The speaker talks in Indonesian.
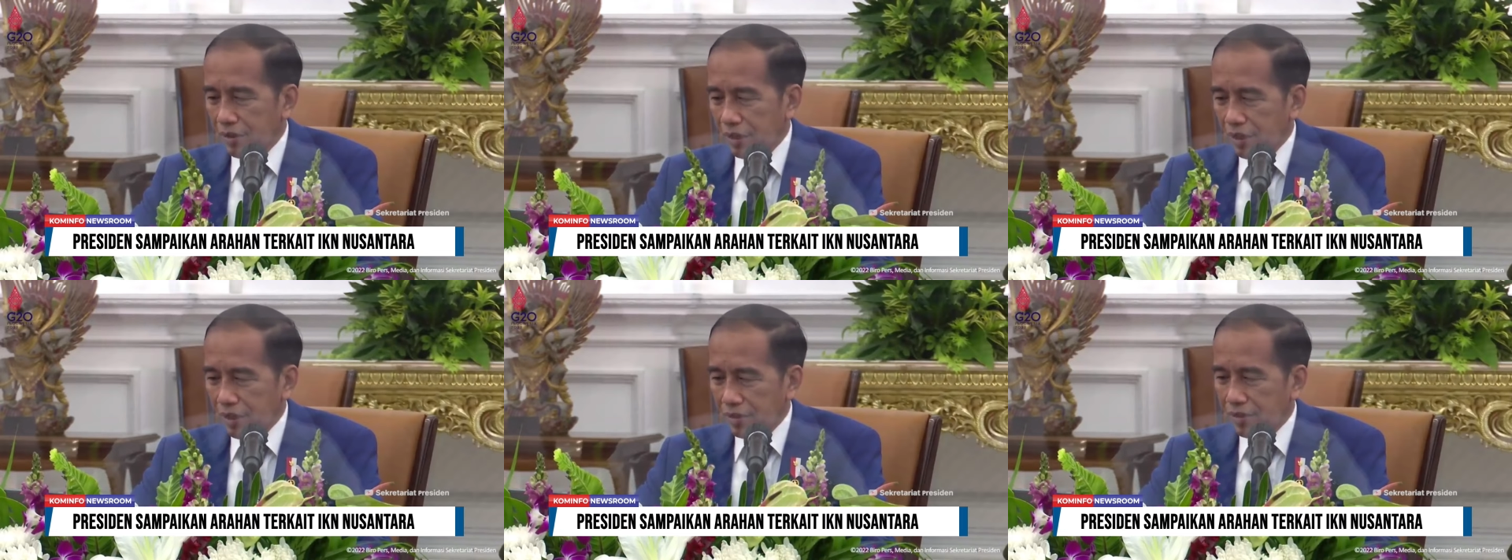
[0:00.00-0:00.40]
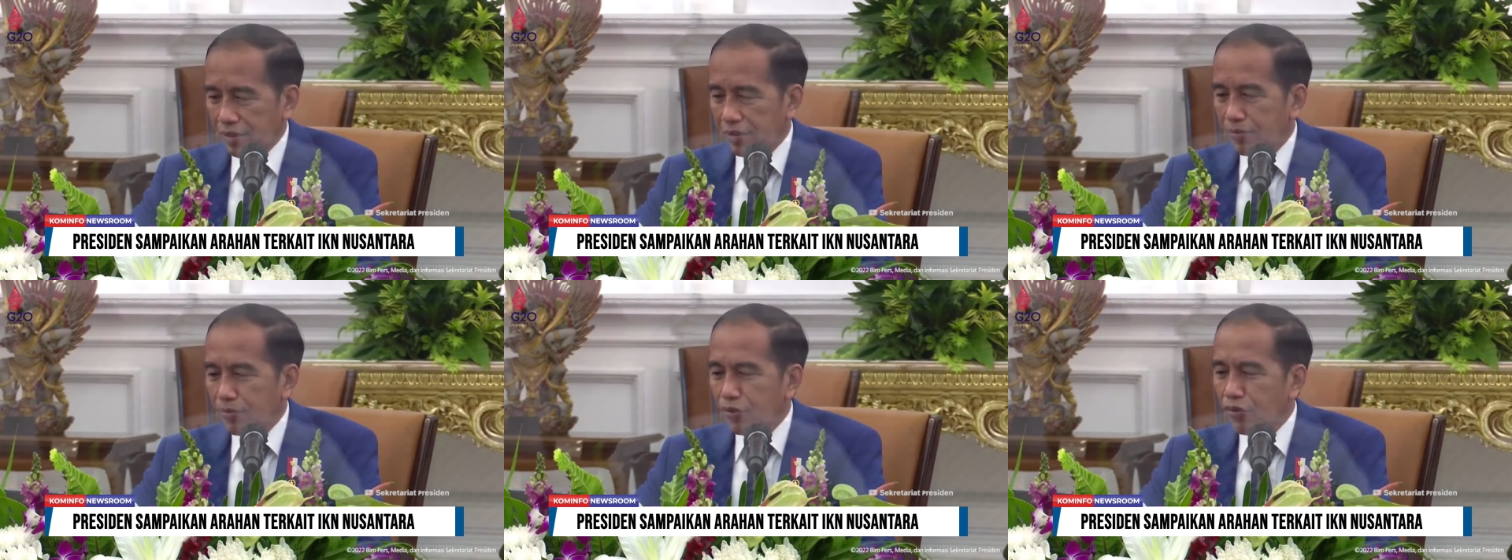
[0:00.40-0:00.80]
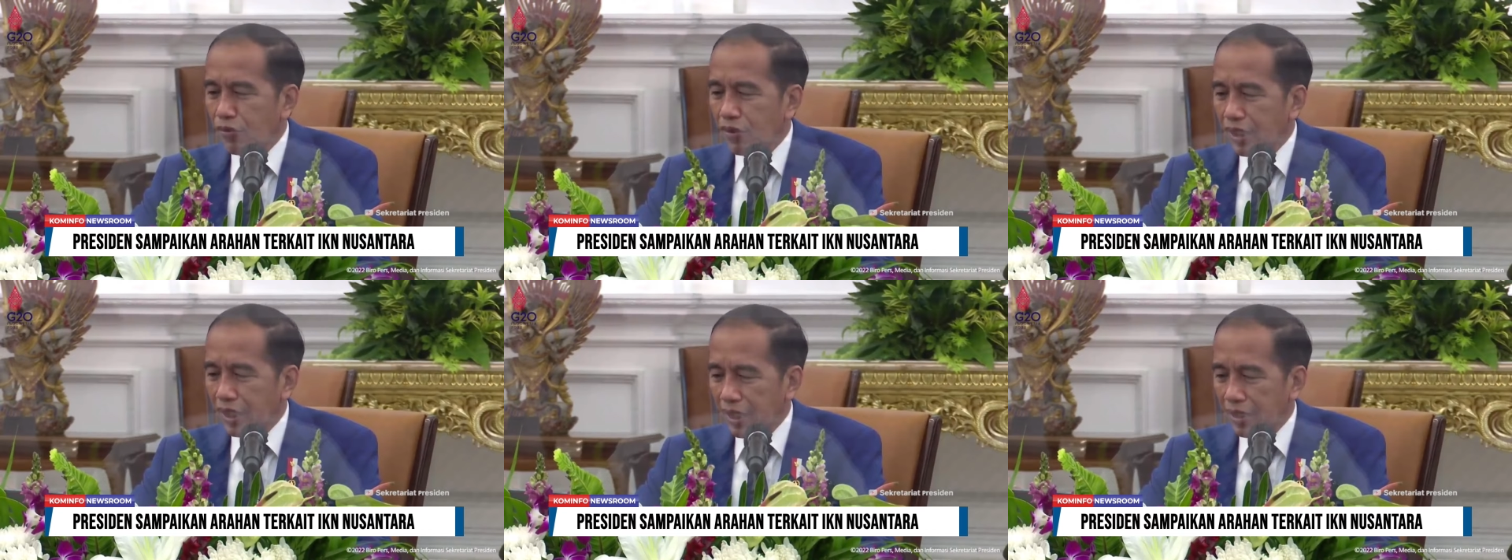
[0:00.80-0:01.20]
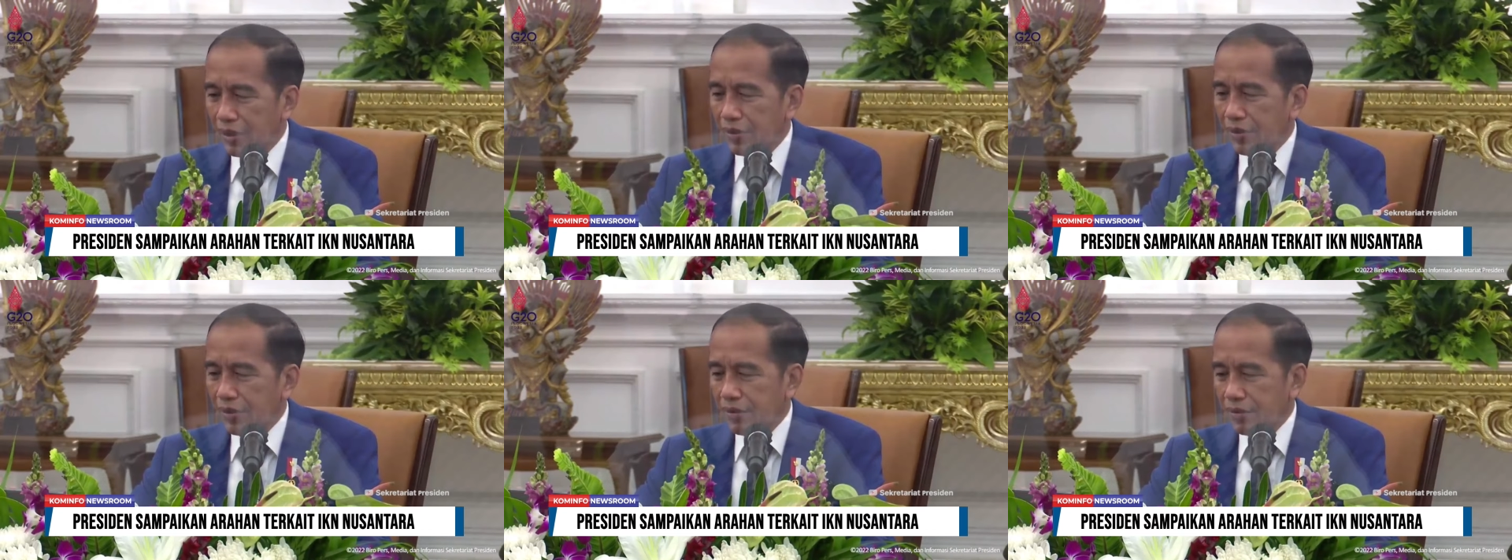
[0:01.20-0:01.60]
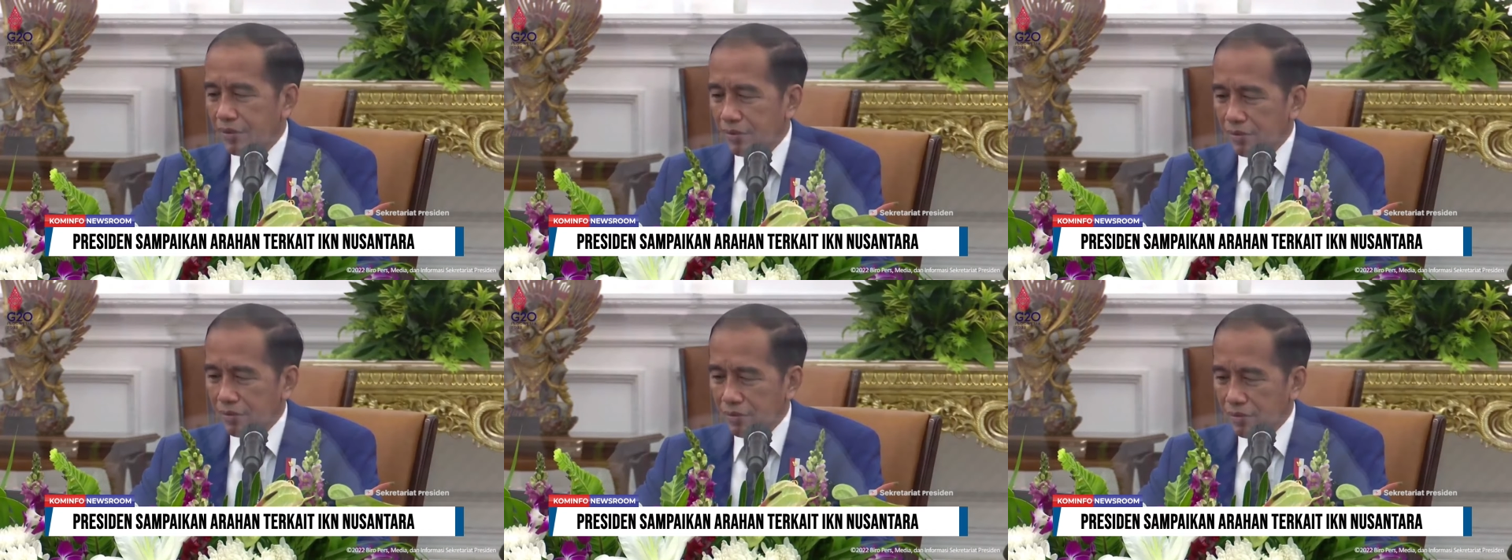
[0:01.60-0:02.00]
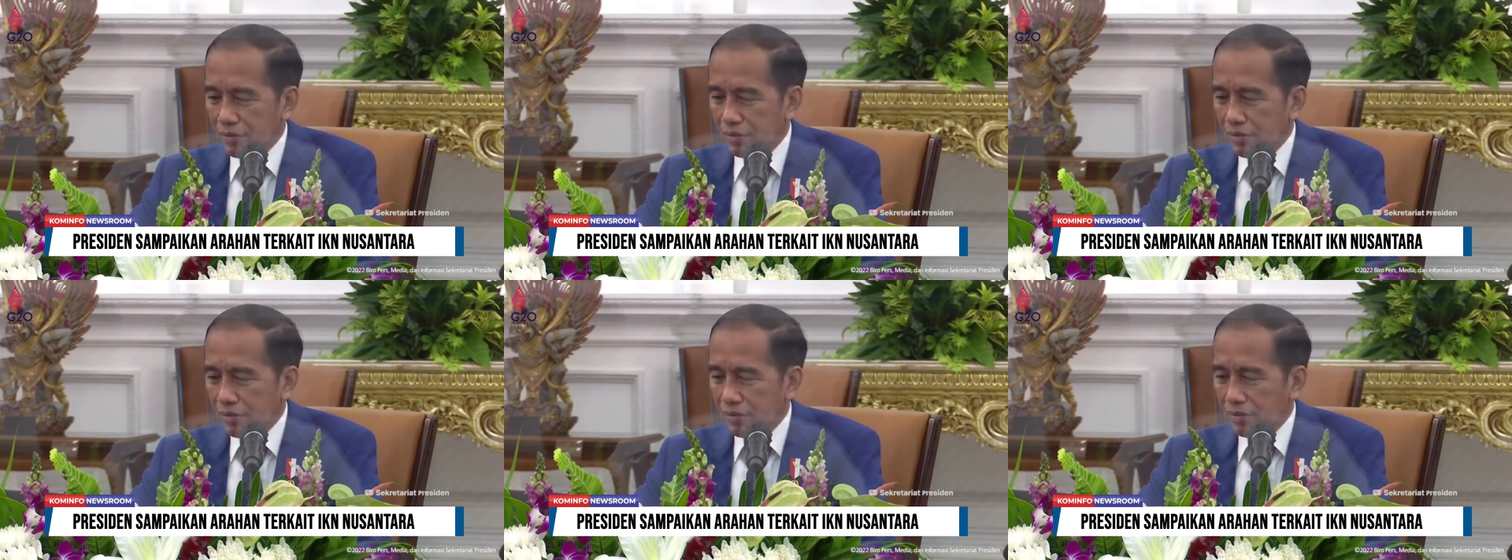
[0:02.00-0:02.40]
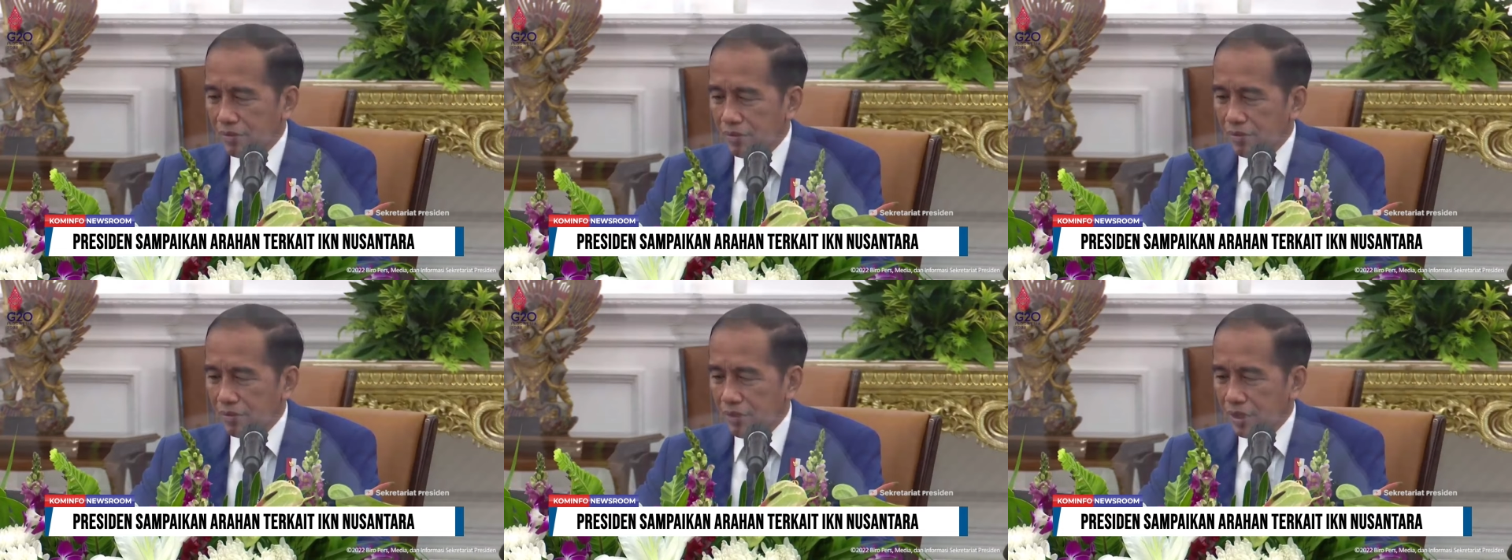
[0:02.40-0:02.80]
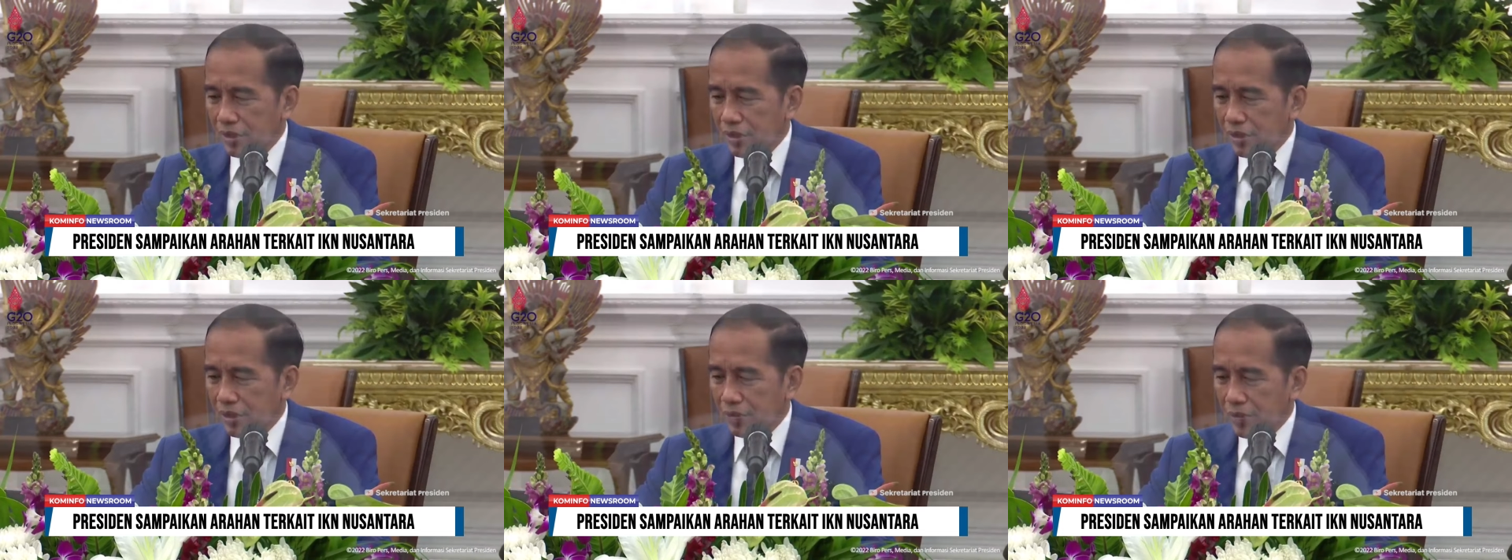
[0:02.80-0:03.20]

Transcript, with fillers: yang mungkin masih